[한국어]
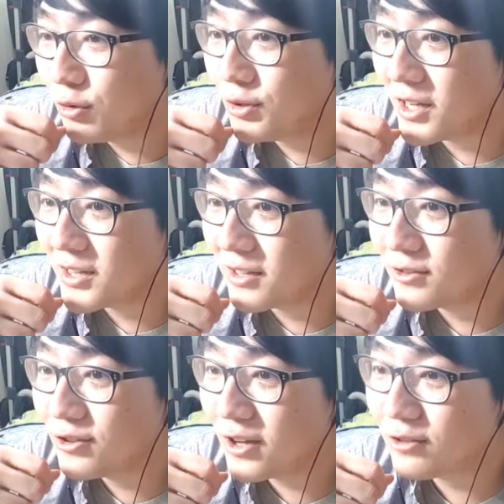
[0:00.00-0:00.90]
토요일에 일단
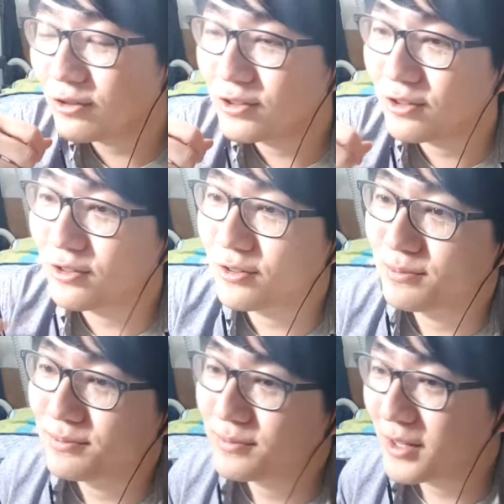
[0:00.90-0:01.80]
술 약속이 있어서
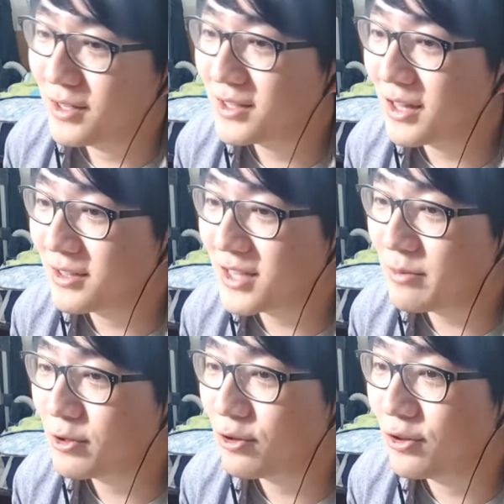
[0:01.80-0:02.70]
일단은
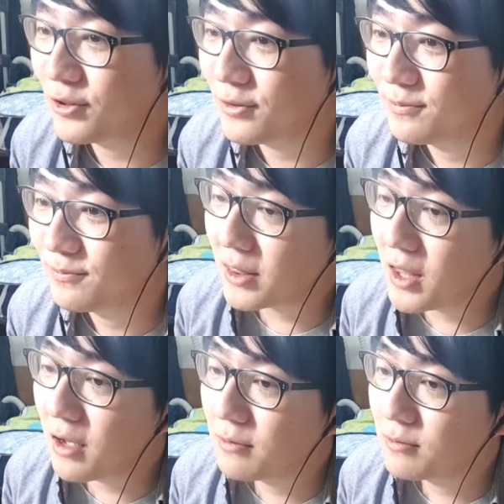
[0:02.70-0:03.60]
참을 거예요.
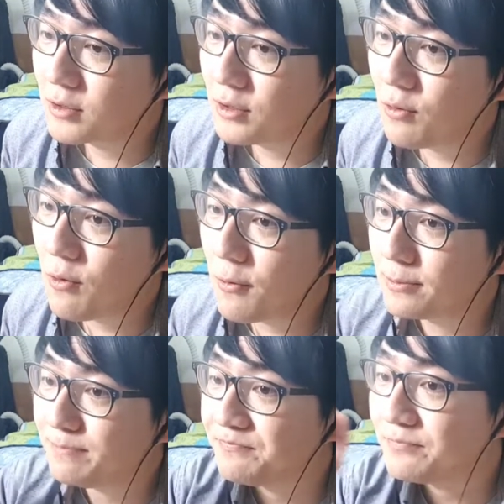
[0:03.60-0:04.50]
맞다. 그리고
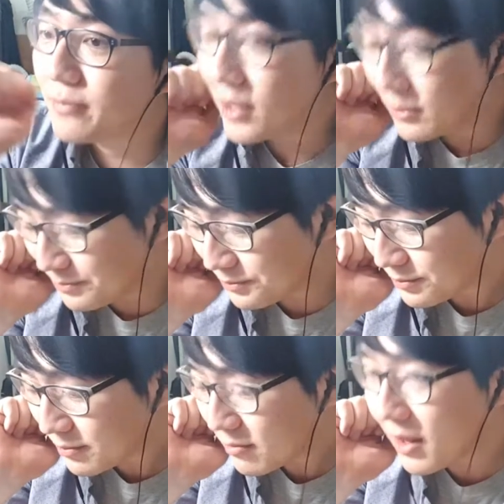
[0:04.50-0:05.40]

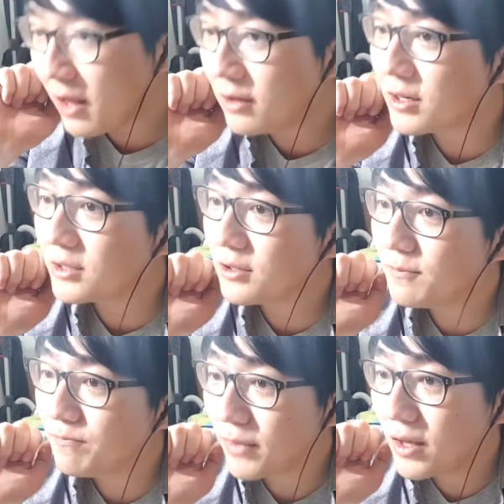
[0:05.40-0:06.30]

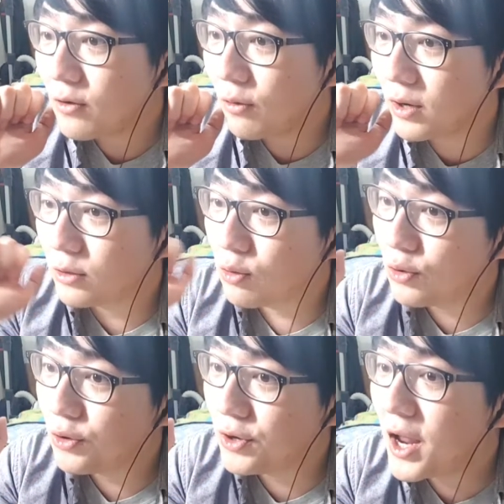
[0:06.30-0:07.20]
그래서 원래
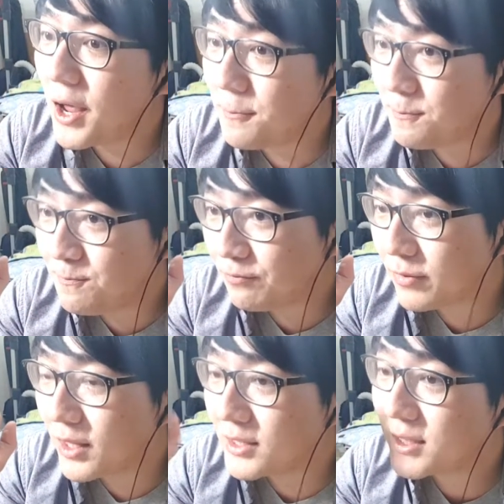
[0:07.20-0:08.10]
토요일에
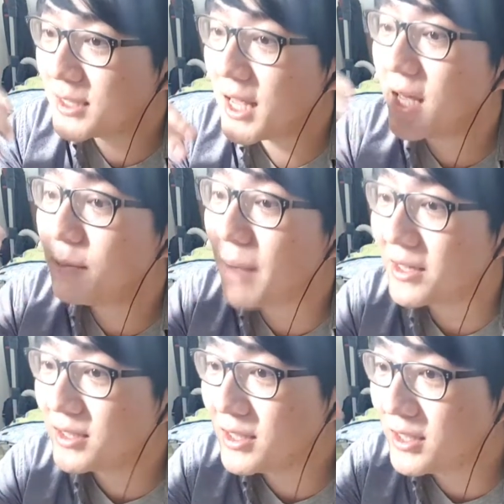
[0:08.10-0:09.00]
이제 새해
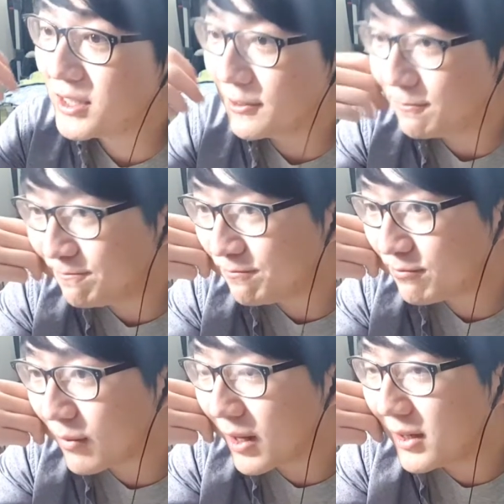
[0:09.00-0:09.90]
맞이
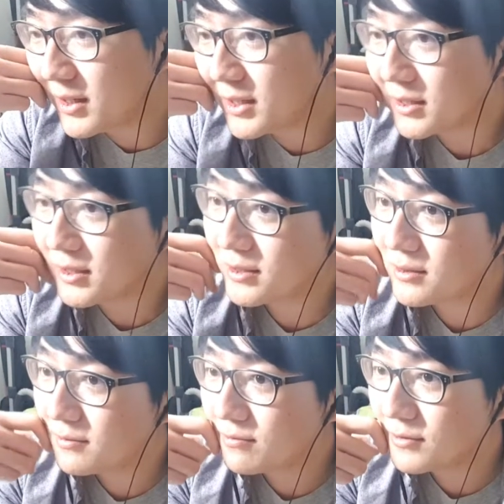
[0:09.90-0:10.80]

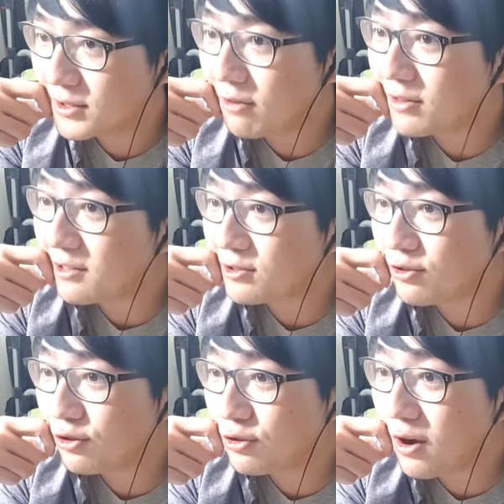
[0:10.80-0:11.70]
그 성당
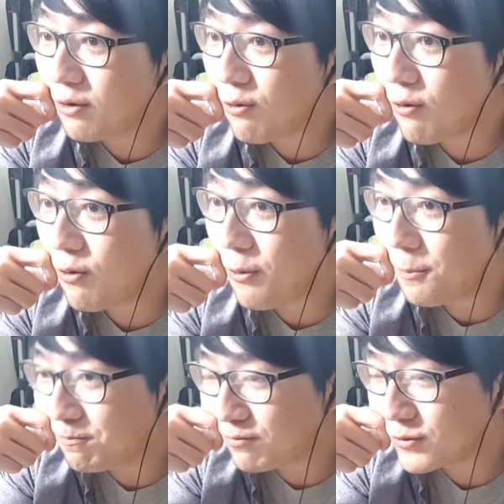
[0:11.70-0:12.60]
청년들하고
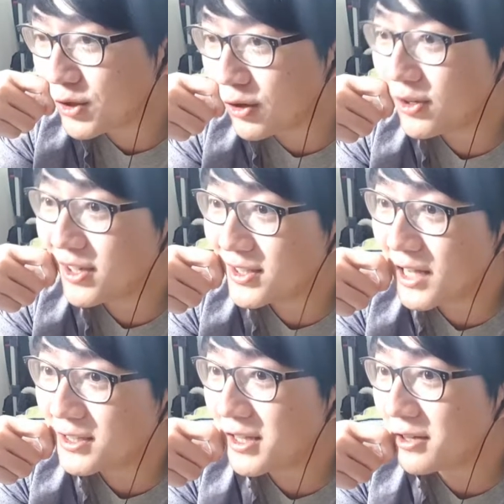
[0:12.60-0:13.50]
저녁에 이제
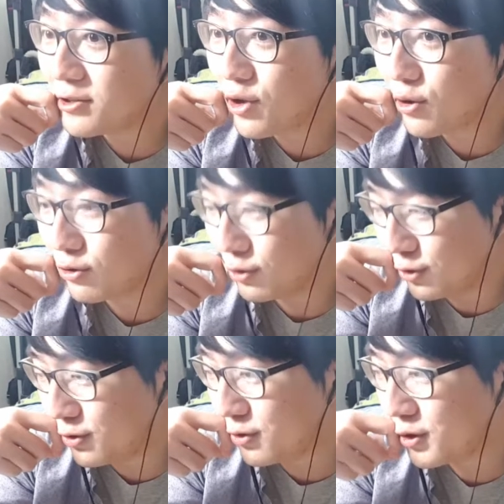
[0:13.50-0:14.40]
한잔 하기로
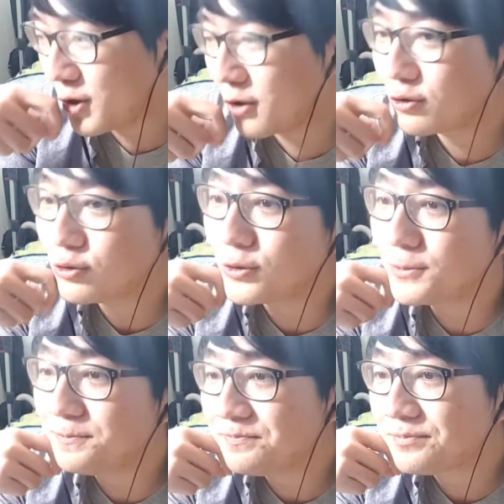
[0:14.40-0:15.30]
했거든요. 그래가지고